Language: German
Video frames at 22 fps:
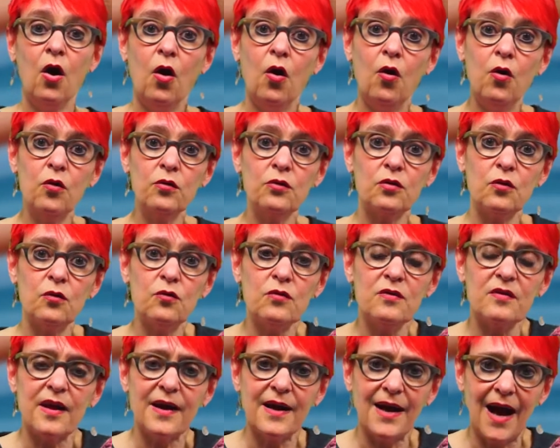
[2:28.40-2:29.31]
und
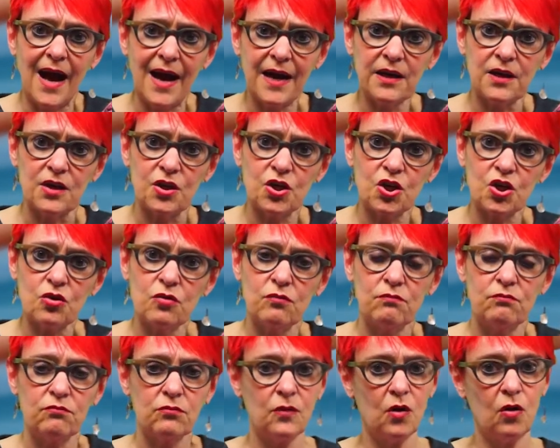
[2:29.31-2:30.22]
unser Geist,
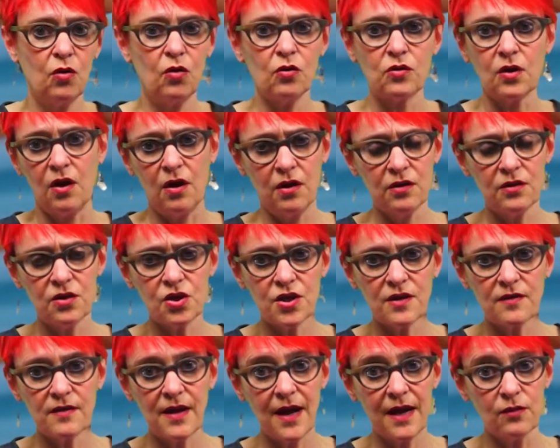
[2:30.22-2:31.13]
oder anders
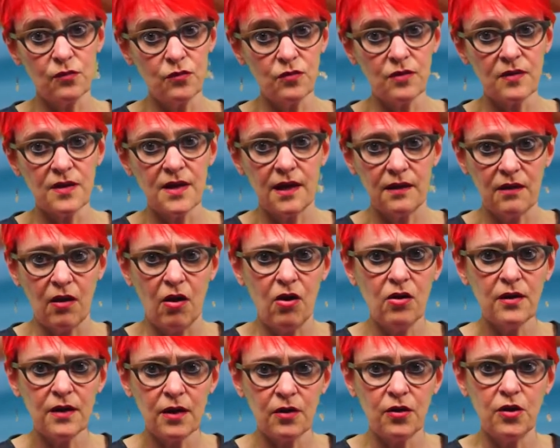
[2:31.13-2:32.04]
gesagt, unsere
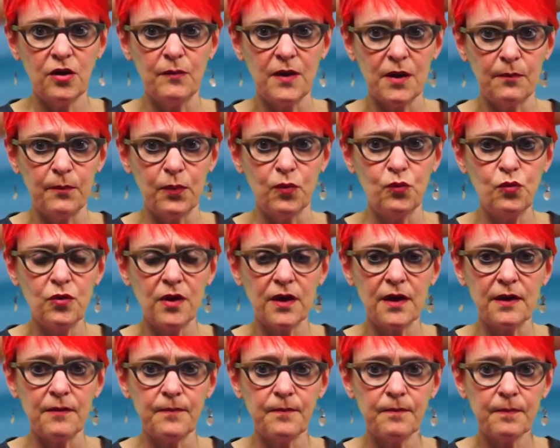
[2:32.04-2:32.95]
Gedanken können wir
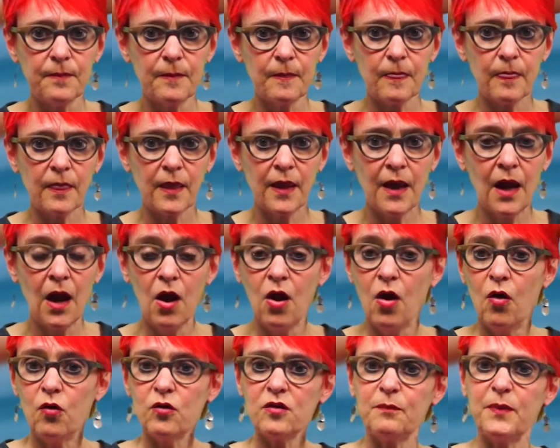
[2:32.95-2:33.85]
brauchen.
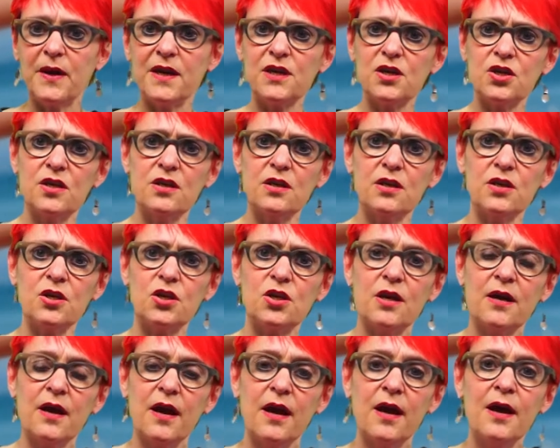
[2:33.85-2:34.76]
Und das Beste ist,
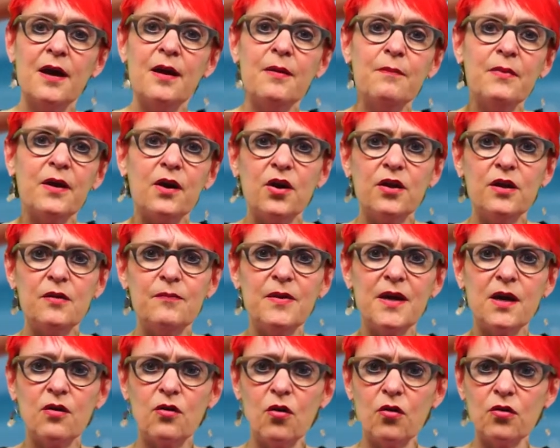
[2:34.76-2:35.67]
wir können
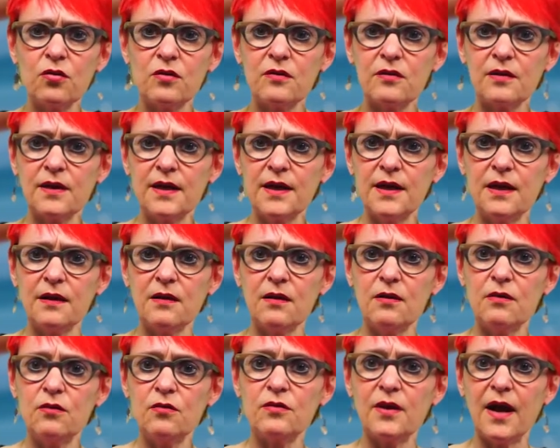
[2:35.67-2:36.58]
mit Gott reden
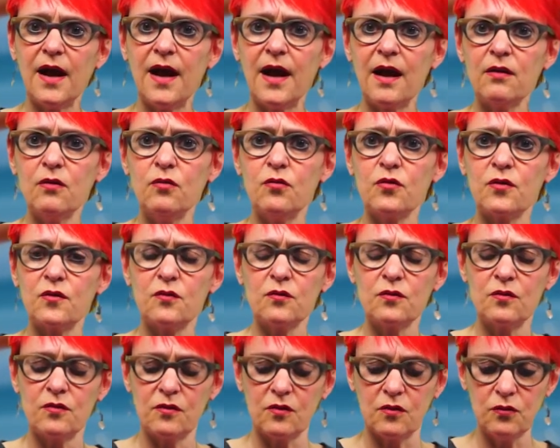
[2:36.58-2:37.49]
und er lässt
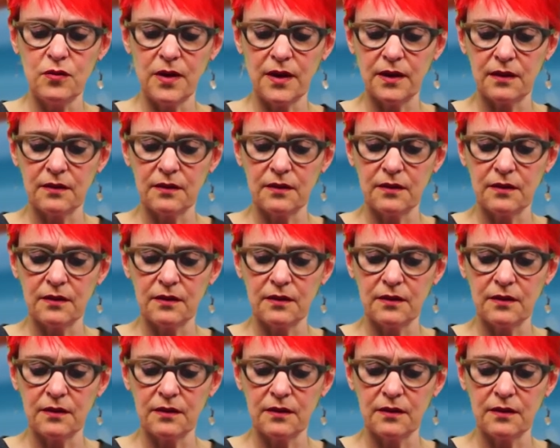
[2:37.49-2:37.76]
uns zu.